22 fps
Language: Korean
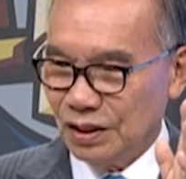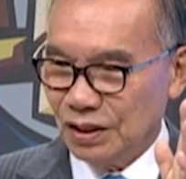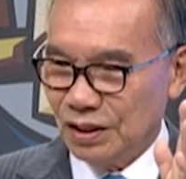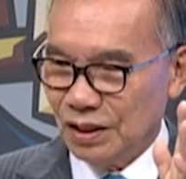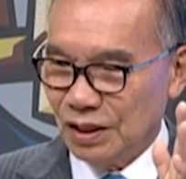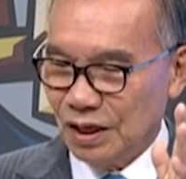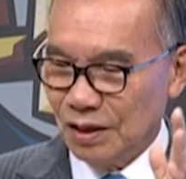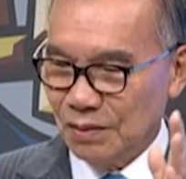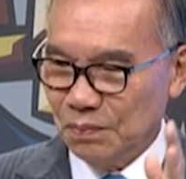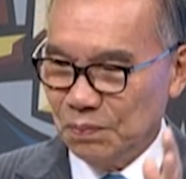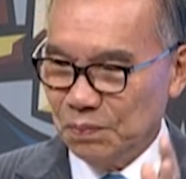
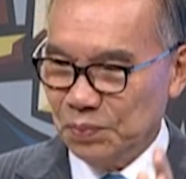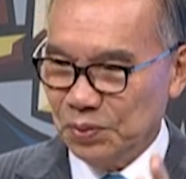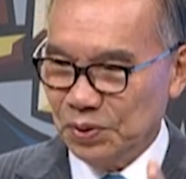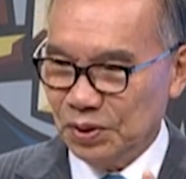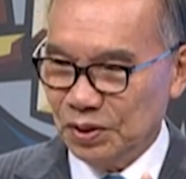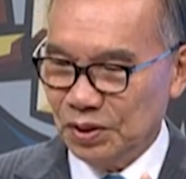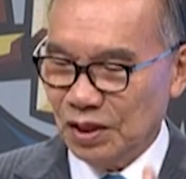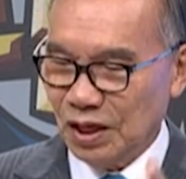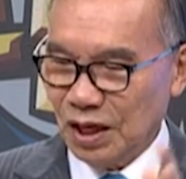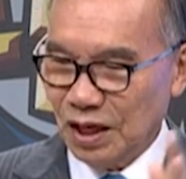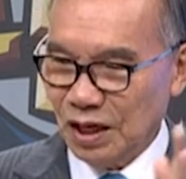
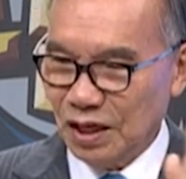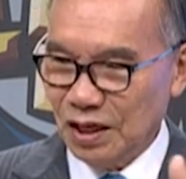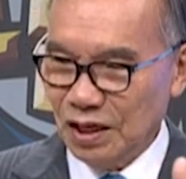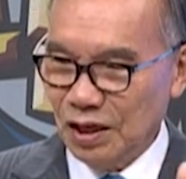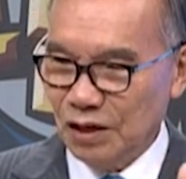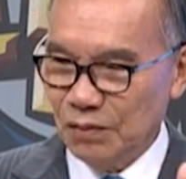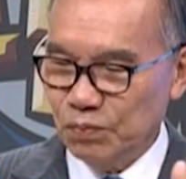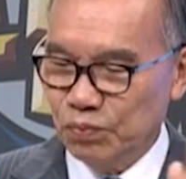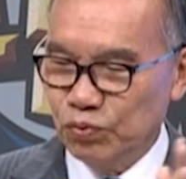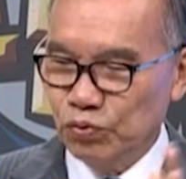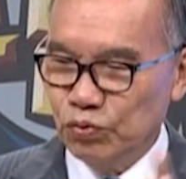남편,
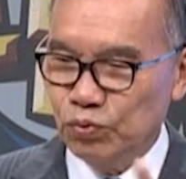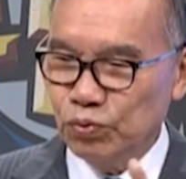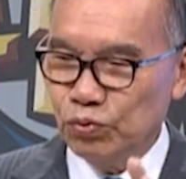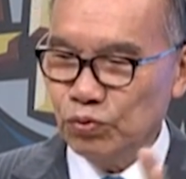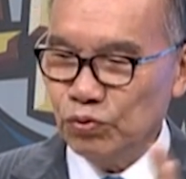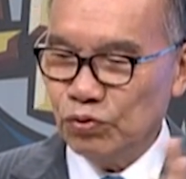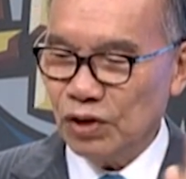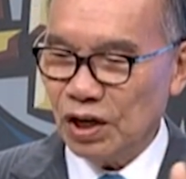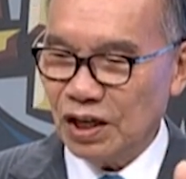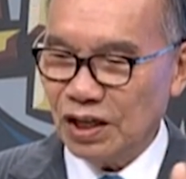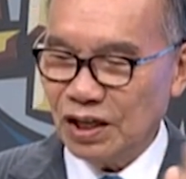아내,
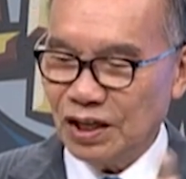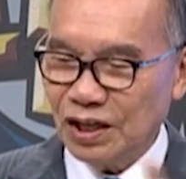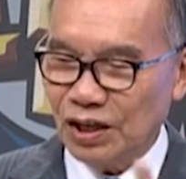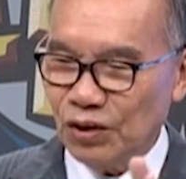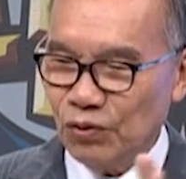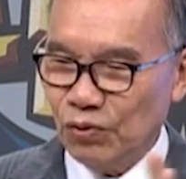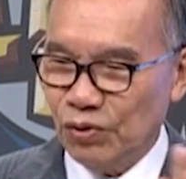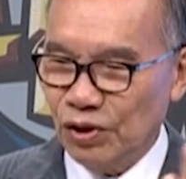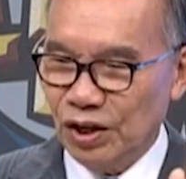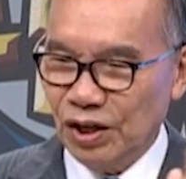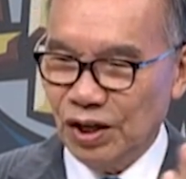부부
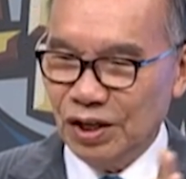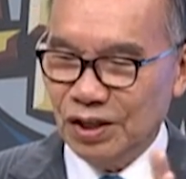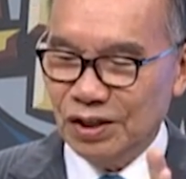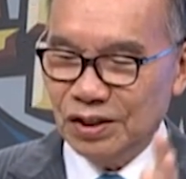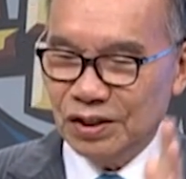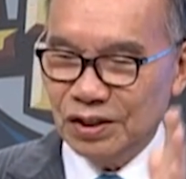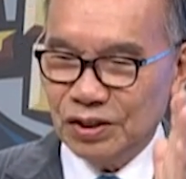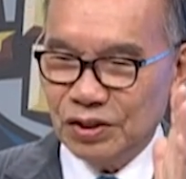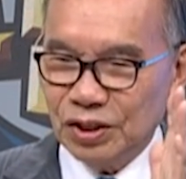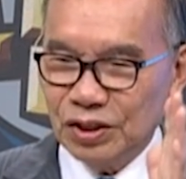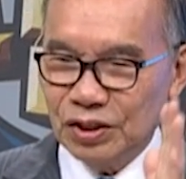관계
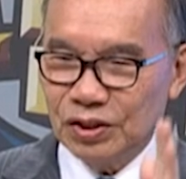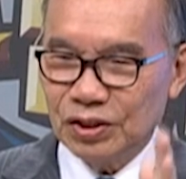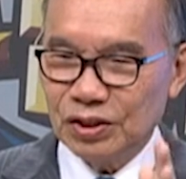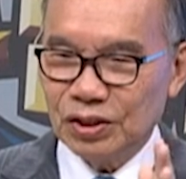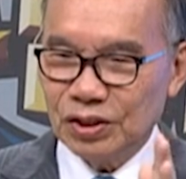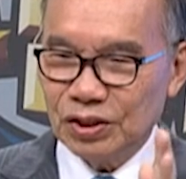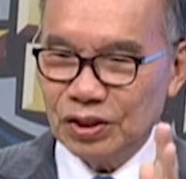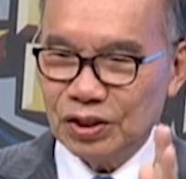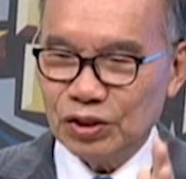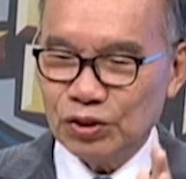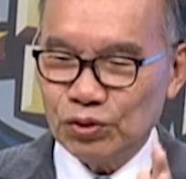외에는
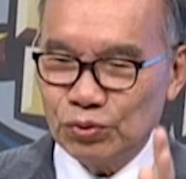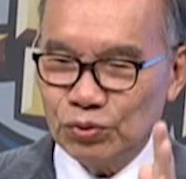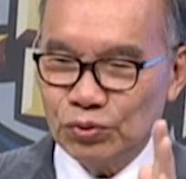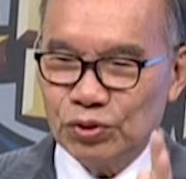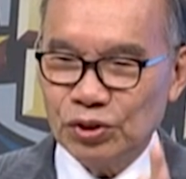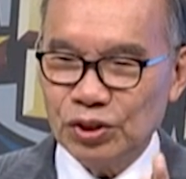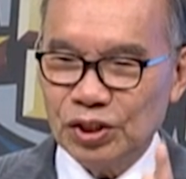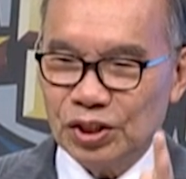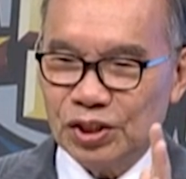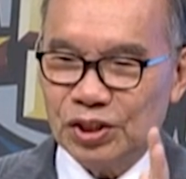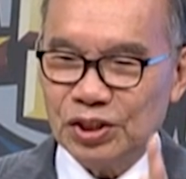성적
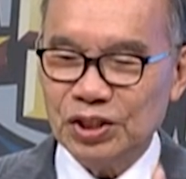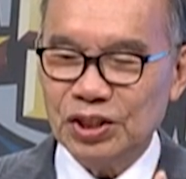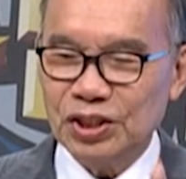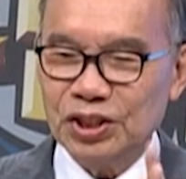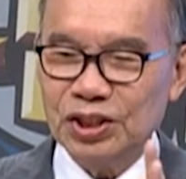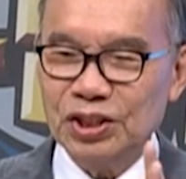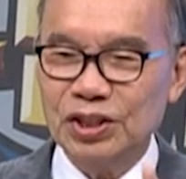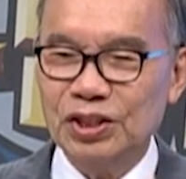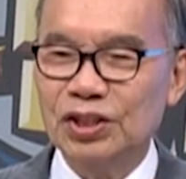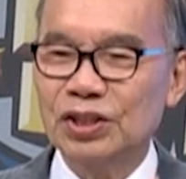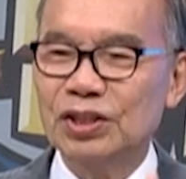순결을
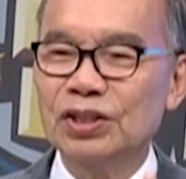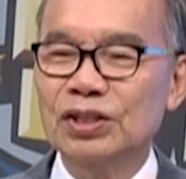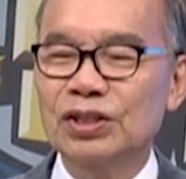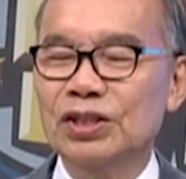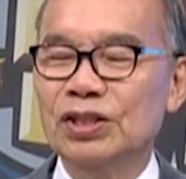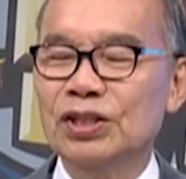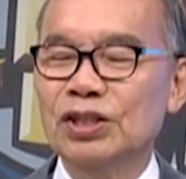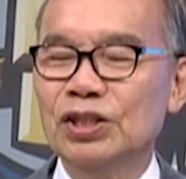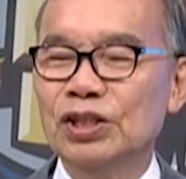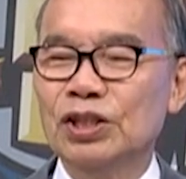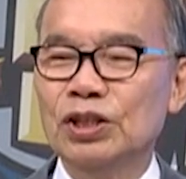지키는
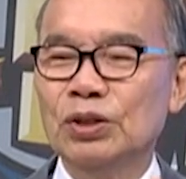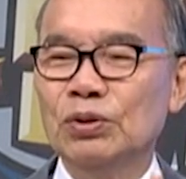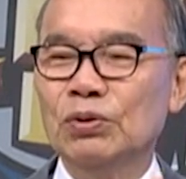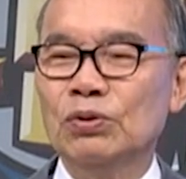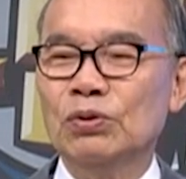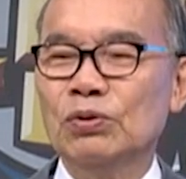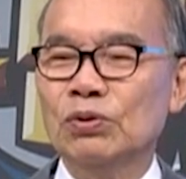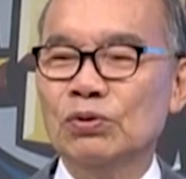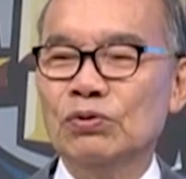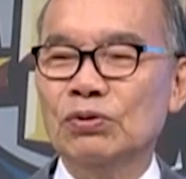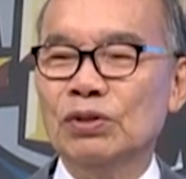것이
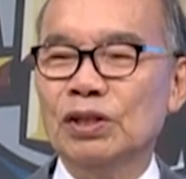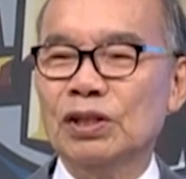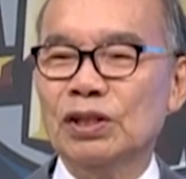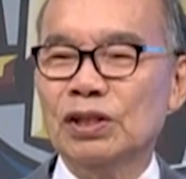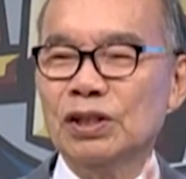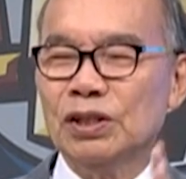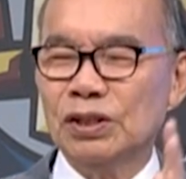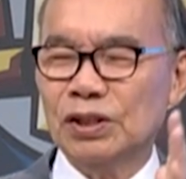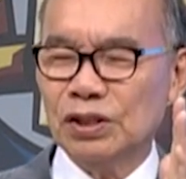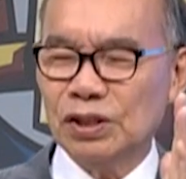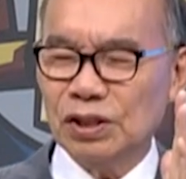기독교의
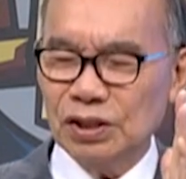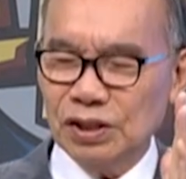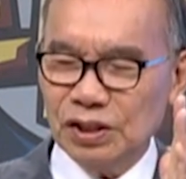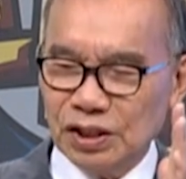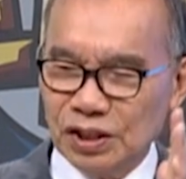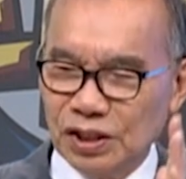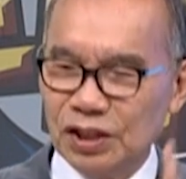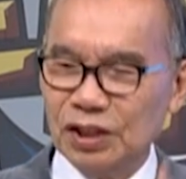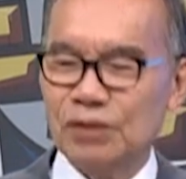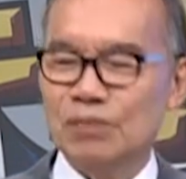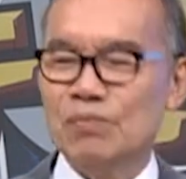
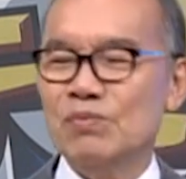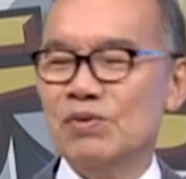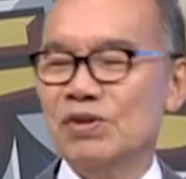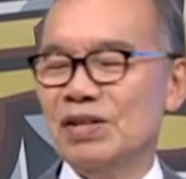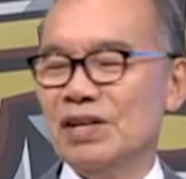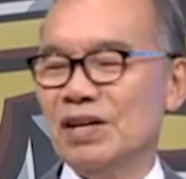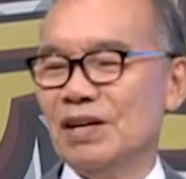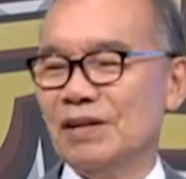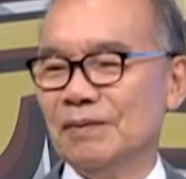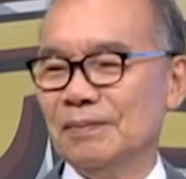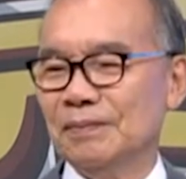
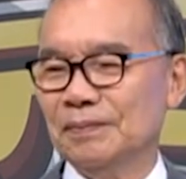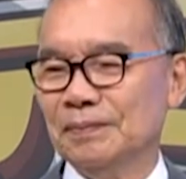철칙입니다.